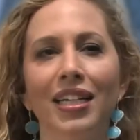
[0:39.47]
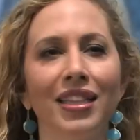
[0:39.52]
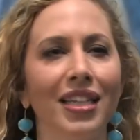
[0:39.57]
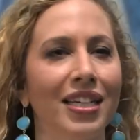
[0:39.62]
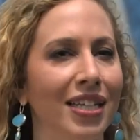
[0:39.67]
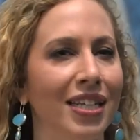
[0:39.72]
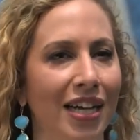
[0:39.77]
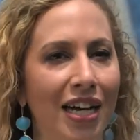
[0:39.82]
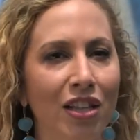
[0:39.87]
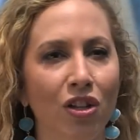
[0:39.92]
que estar
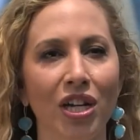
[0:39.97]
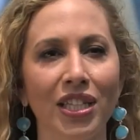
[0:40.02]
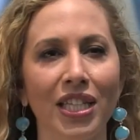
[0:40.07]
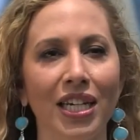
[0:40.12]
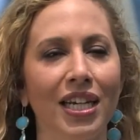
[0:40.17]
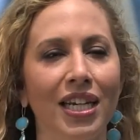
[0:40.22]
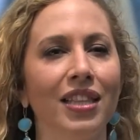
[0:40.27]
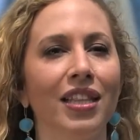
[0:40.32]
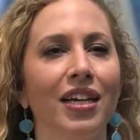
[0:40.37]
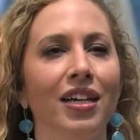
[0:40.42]
sacando la
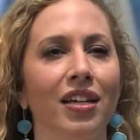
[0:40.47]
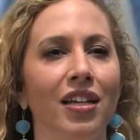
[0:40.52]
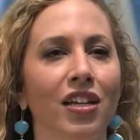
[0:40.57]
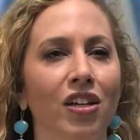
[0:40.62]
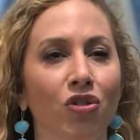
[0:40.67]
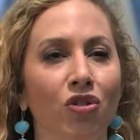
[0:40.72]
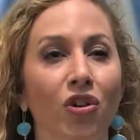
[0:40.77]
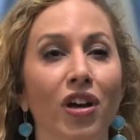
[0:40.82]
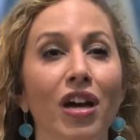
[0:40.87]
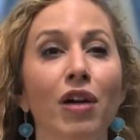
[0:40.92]
tarjeta de
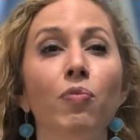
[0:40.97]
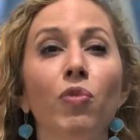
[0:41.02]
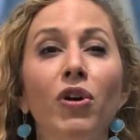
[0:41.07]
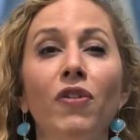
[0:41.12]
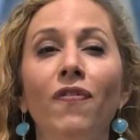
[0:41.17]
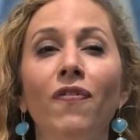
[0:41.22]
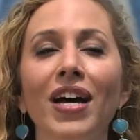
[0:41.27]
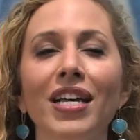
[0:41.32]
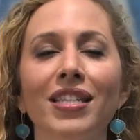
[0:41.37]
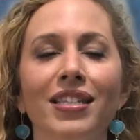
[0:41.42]
crédito. Es muy
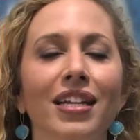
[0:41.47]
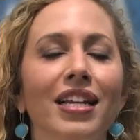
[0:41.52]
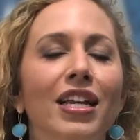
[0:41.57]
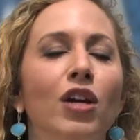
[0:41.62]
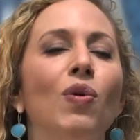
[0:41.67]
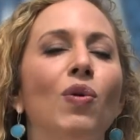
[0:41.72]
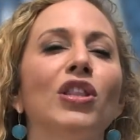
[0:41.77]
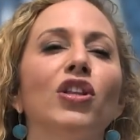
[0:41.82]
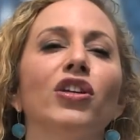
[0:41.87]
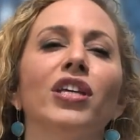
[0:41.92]
fácil y
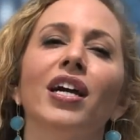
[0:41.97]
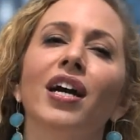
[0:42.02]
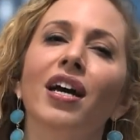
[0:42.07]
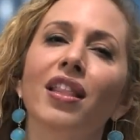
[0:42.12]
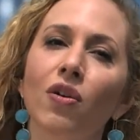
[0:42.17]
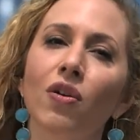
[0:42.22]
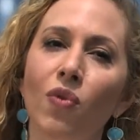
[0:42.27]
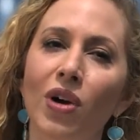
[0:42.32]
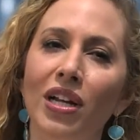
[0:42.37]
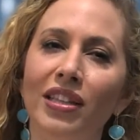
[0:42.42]
cuando llegas
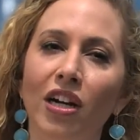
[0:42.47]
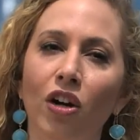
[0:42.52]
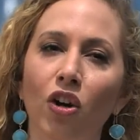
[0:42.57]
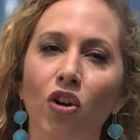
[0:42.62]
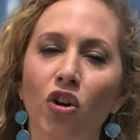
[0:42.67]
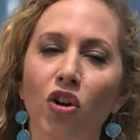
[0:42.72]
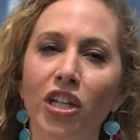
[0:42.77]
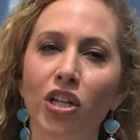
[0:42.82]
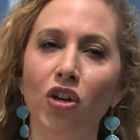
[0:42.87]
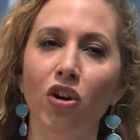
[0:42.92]
de vuelta con
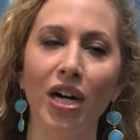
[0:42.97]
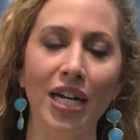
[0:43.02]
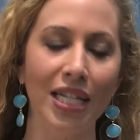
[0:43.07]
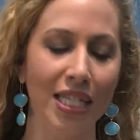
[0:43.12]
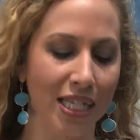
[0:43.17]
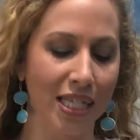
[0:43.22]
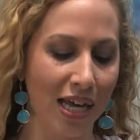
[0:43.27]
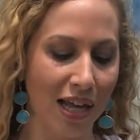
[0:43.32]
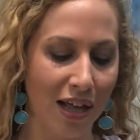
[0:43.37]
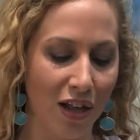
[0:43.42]
los niños
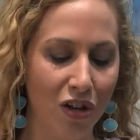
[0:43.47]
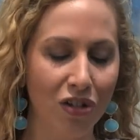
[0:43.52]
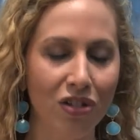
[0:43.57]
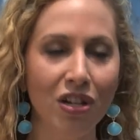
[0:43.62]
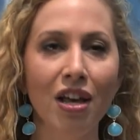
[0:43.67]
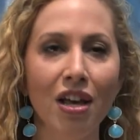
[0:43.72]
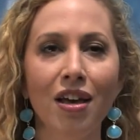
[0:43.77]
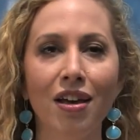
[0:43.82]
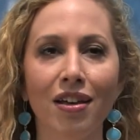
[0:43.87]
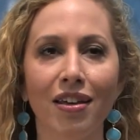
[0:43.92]
cansados,
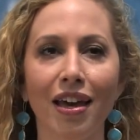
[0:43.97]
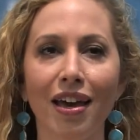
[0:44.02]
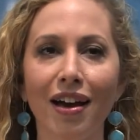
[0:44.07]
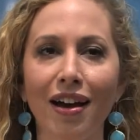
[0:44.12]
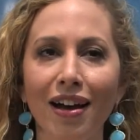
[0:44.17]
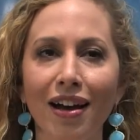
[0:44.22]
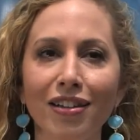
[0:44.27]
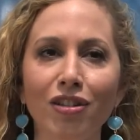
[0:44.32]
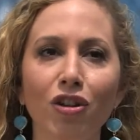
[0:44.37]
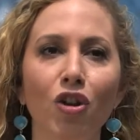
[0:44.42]

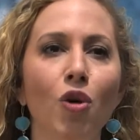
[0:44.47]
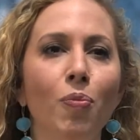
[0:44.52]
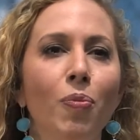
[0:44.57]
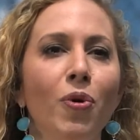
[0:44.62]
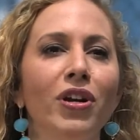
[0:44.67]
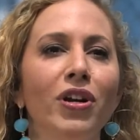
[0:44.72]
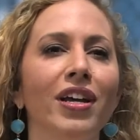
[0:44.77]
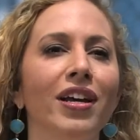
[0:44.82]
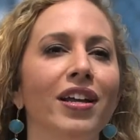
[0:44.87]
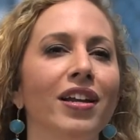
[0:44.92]
llegas, lo
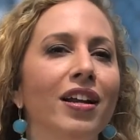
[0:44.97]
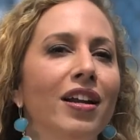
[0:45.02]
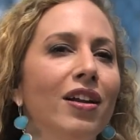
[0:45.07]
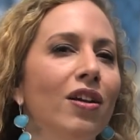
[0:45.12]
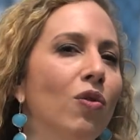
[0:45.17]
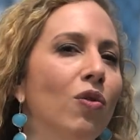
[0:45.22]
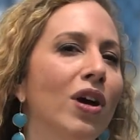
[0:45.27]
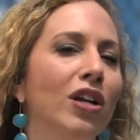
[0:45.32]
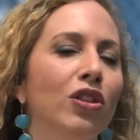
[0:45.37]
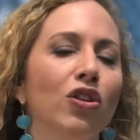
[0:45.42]
pones en el
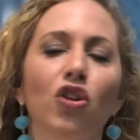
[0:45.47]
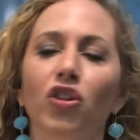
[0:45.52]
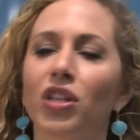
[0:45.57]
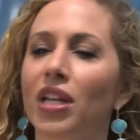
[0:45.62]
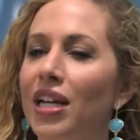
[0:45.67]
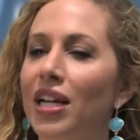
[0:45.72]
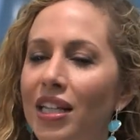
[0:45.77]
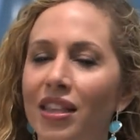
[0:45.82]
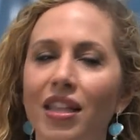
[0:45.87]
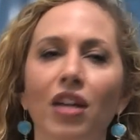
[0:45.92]
cuarto, no
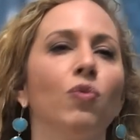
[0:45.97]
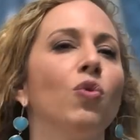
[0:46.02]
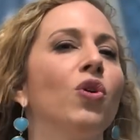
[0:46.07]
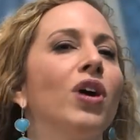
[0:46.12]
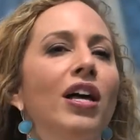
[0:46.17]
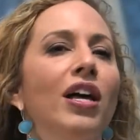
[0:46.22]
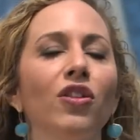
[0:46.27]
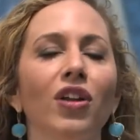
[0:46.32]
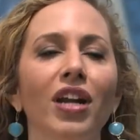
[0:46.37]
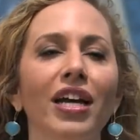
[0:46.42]
tienes que estar
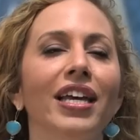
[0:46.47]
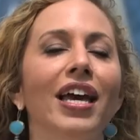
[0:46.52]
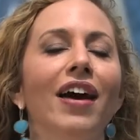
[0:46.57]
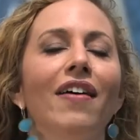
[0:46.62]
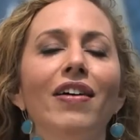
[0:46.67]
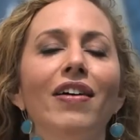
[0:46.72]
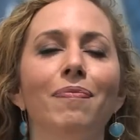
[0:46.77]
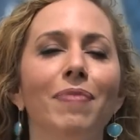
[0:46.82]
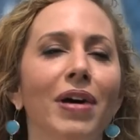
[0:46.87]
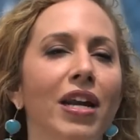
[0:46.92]
buscando la
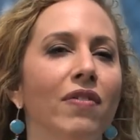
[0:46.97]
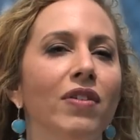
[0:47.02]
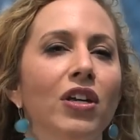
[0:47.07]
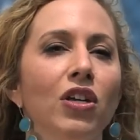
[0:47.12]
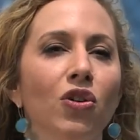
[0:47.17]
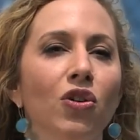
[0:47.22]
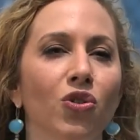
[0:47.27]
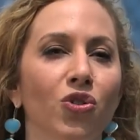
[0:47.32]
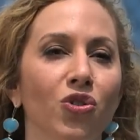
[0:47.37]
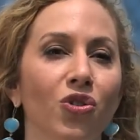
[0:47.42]
llave
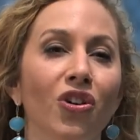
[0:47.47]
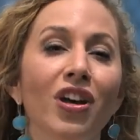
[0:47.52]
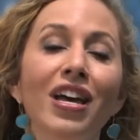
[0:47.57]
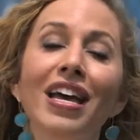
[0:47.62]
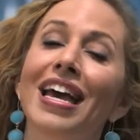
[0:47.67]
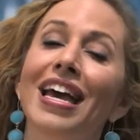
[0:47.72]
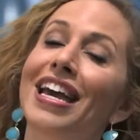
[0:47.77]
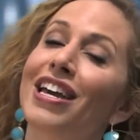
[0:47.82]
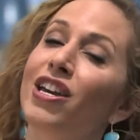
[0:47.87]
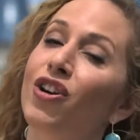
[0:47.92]
maravilloso.
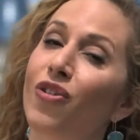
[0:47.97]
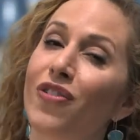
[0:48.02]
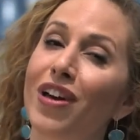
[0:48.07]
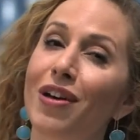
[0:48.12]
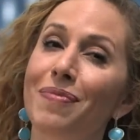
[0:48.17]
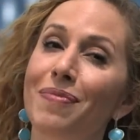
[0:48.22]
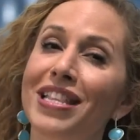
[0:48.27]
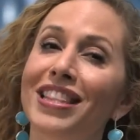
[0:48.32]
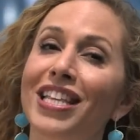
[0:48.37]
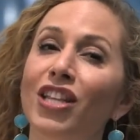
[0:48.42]
Y
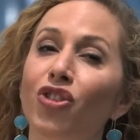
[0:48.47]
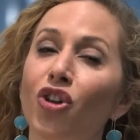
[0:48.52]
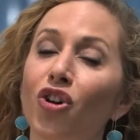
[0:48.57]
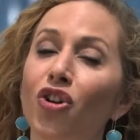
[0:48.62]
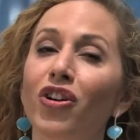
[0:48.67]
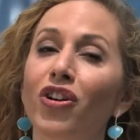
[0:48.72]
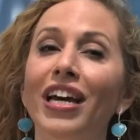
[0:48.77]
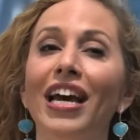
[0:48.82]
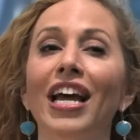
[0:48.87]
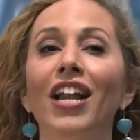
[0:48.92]
obviamente todo
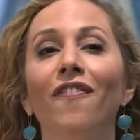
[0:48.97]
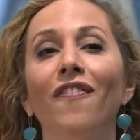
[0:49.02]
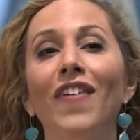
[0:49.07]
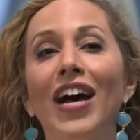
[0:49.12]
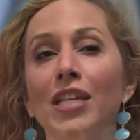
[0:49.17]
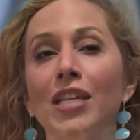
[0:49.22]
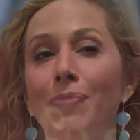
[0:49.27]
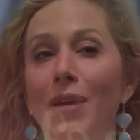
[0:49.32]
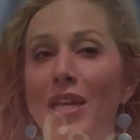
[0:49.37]
lo que es el Fast